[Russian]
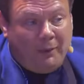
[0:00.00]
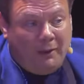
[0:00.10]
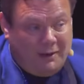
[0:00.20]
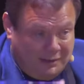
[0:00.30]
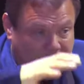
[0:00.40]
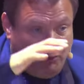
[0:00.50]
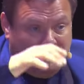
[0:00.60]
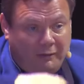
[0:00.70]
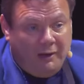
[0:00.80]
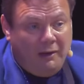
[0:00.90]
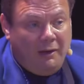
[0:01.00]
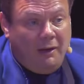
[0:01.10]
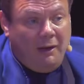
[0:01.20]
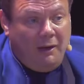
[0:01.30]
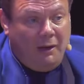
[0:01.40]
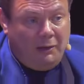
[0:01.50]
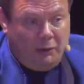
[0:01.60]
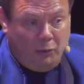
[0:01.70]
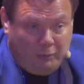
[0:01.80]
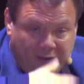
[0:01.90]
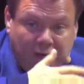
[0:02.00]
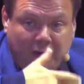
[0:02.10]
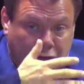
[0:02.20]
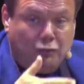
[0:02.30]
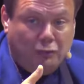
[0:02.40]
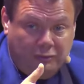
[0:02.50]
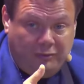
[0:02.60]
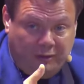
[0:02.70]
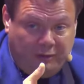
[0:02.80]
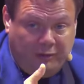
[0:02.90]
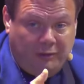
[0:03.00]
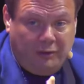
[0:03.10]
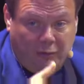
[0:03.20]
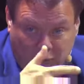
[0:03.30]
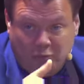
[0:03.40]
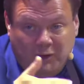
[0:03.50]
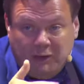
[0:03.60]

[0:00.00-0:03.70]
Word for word: разного уровня как такой бизнес-ресурс, так сказать. И, в общем, на